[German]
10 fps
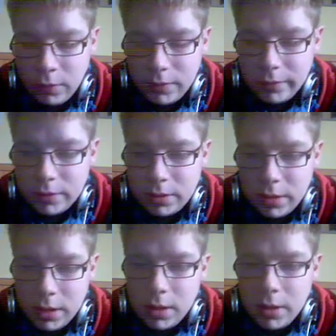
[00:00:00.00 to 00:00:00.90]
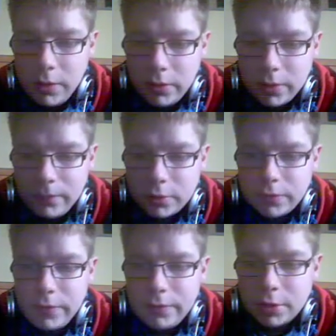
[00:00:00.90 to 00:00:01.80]
aufleveln, es gibt
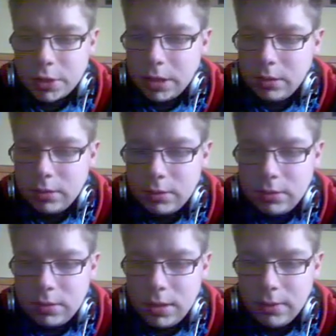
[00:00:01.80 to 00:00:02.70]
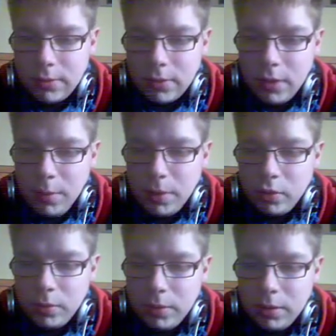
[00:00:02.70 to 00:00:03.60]
vier verschiedene, halt so ein
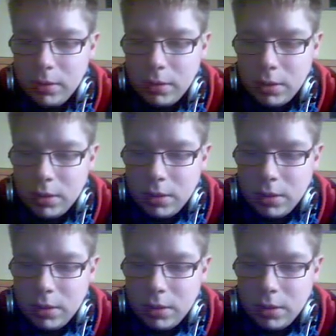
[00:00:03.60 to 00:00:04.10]
Sniper-Typi,